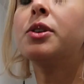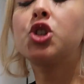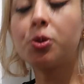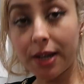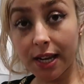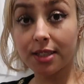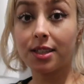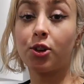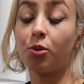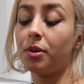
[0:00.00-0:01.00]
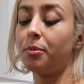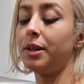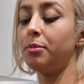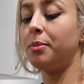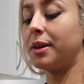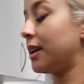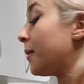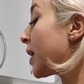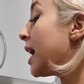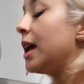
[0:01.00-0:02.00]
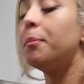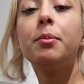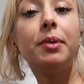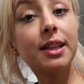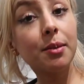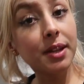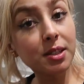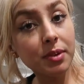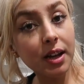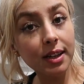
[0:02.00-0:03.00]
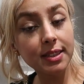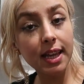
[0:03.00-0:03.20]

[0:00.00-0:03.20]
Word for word: ما تجمعات قلت من بعد ما بردت من بعد البنات ما